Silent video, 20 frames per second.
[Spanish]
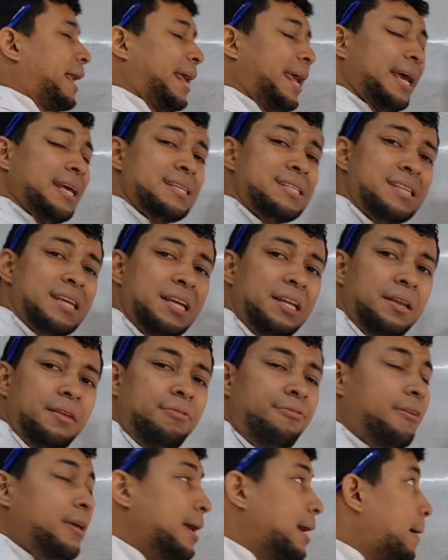qué
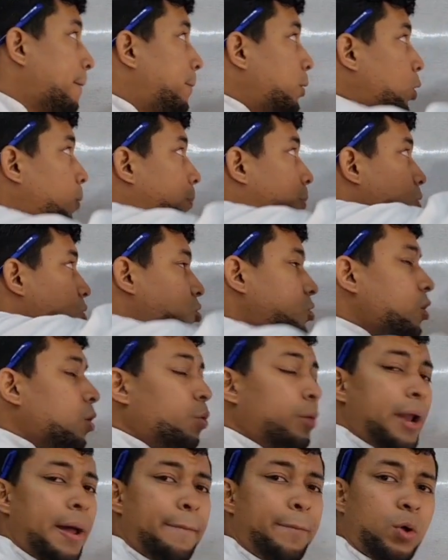significa
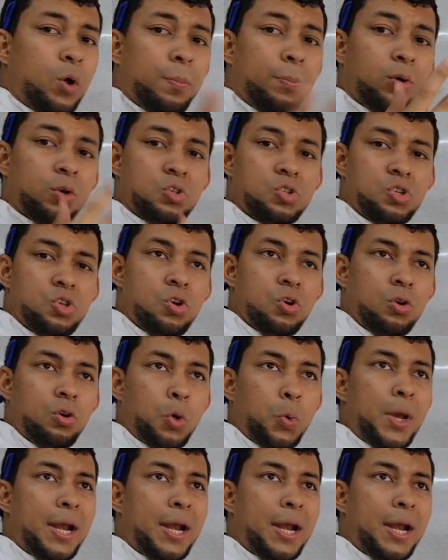proporción. Una proporción